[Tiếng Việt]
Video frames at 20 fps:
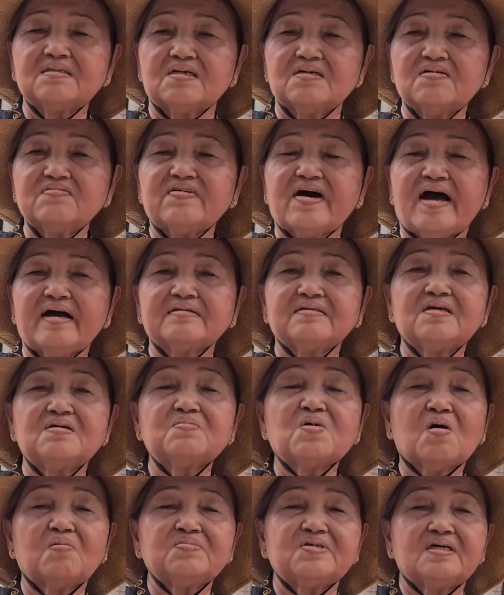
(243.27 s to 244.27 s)
thưởng phạt
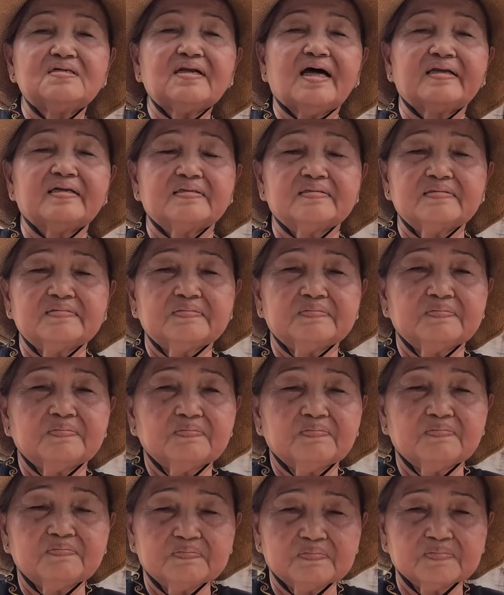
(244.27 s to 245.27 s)
chuyên môn giữ lành
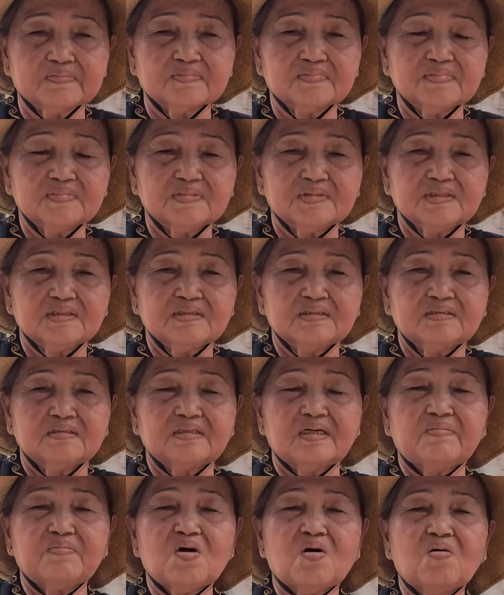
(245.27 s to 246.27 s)

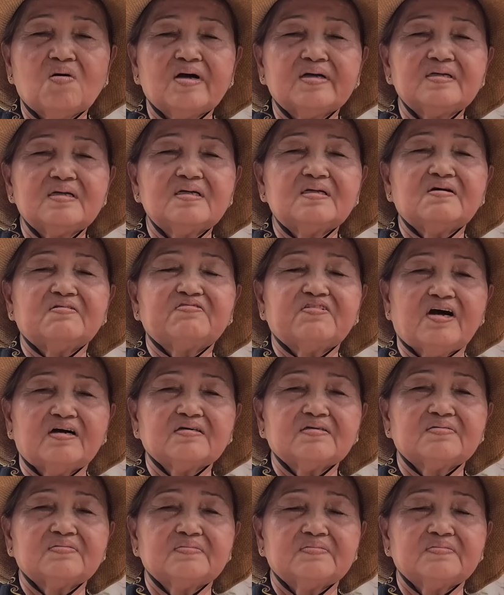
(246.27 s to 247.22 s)
nam mô a di đà phật